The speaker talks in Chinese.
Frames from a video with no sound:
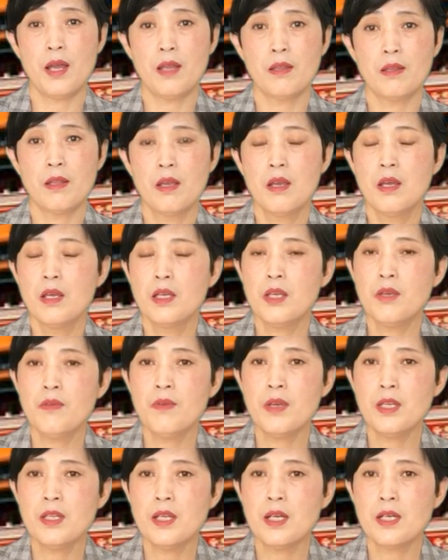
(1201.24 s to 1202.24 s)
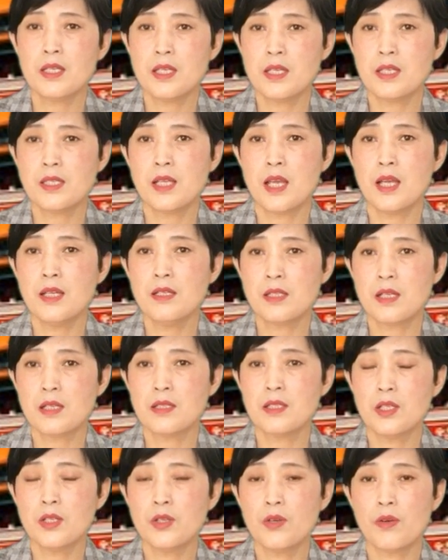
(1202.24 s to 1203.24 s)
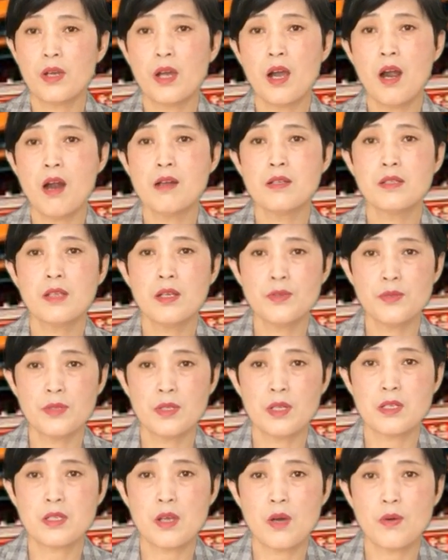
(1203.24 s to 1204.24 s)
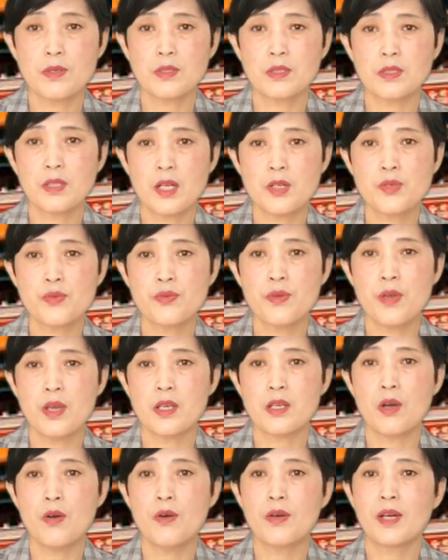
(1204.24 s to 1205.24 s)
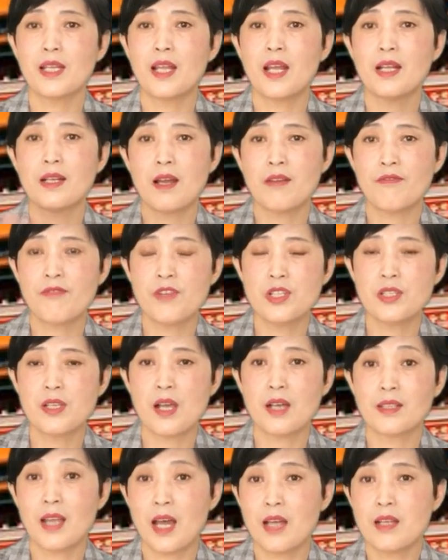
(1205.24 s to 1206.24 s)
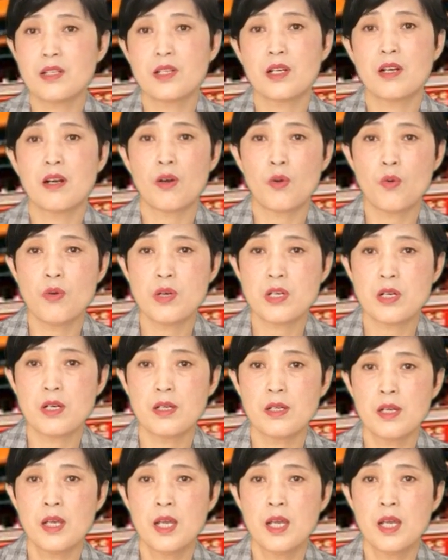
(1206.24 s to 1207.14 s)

然。因为呢，以前曾经有一个二十三岁的小伙子，他出院以后跟大家分享他的整个过程。